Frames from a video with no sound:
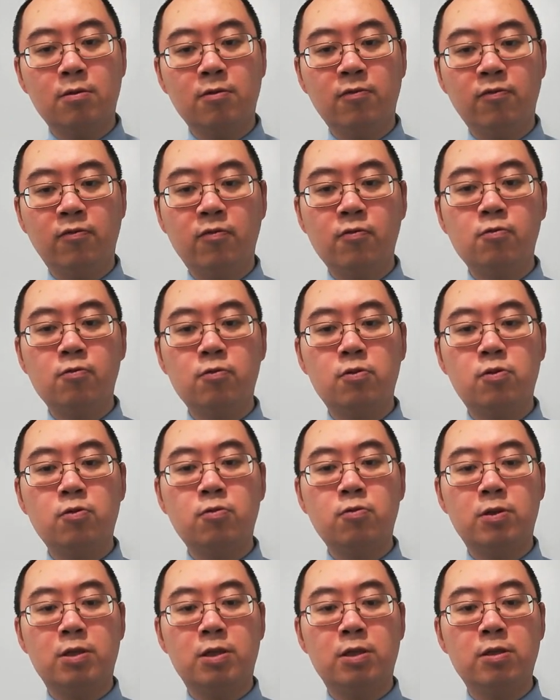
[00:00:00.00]
付
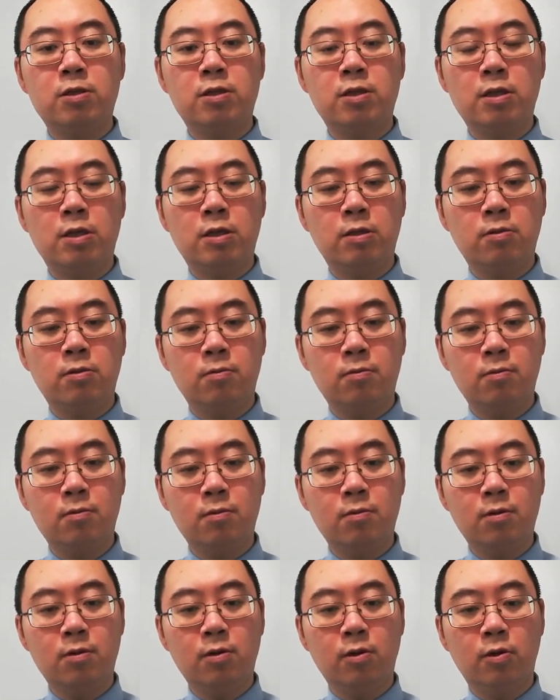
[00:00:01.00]
诸实行，
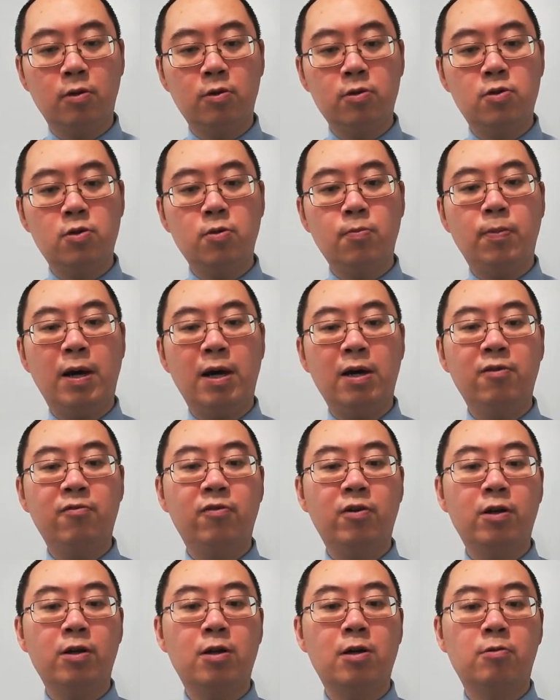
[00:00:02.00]
而去派
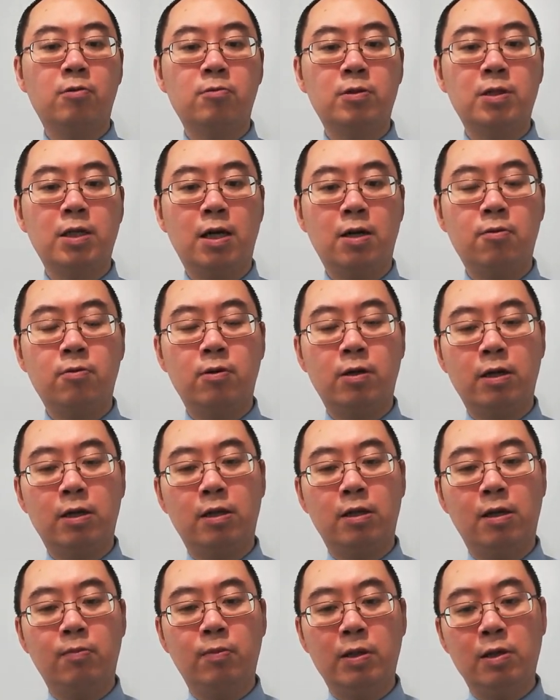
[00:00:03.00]
发口罩给
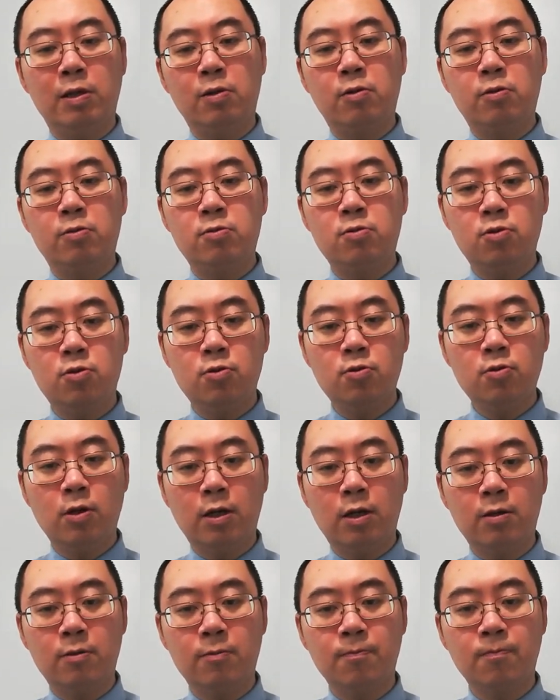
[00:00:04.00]
他们的邻居
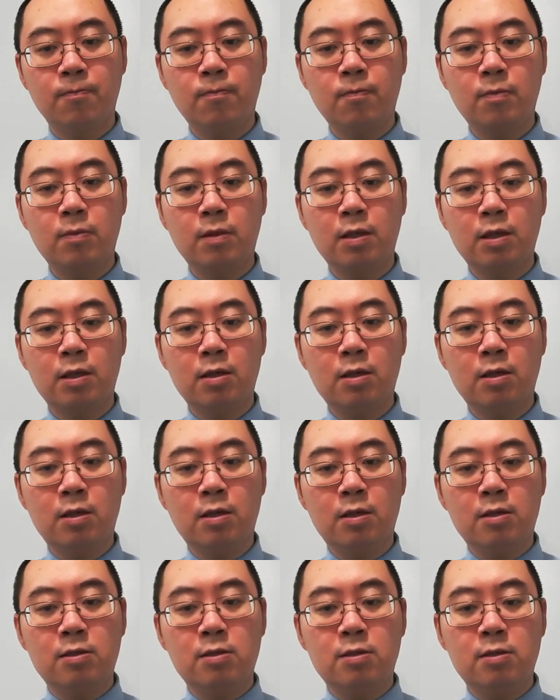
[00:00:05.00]
啊，
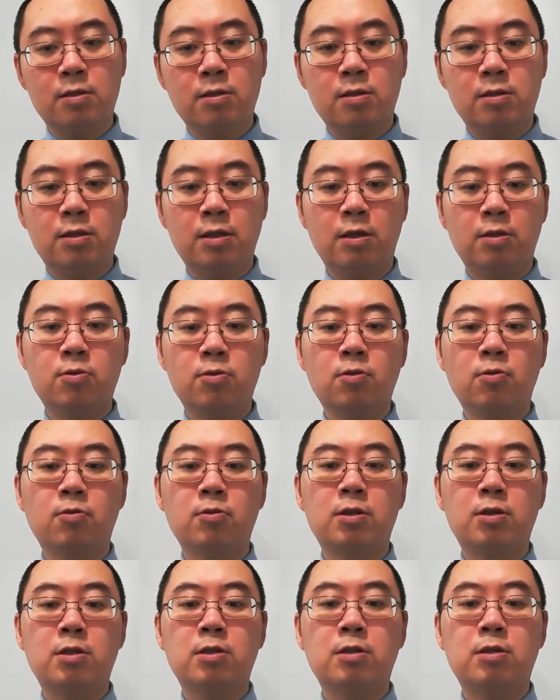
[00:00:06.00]
这样做
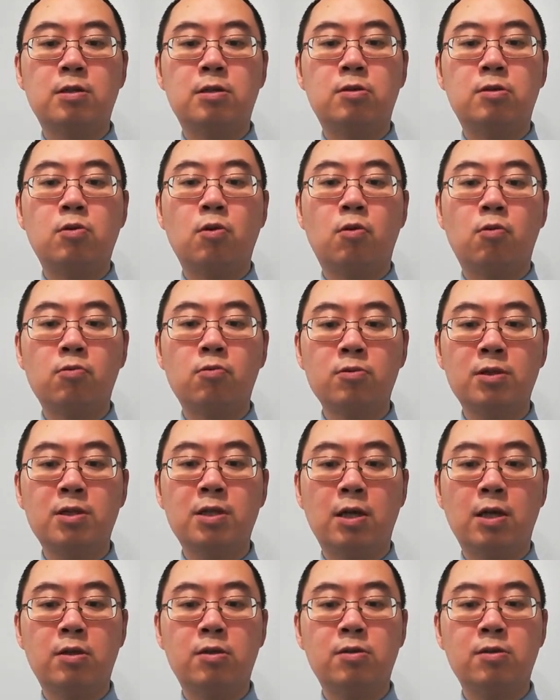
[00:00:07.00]
是容
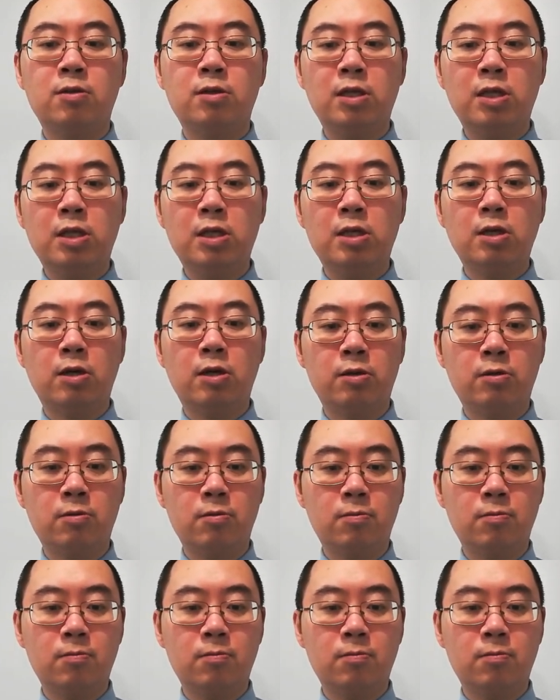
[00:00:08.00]
神依人，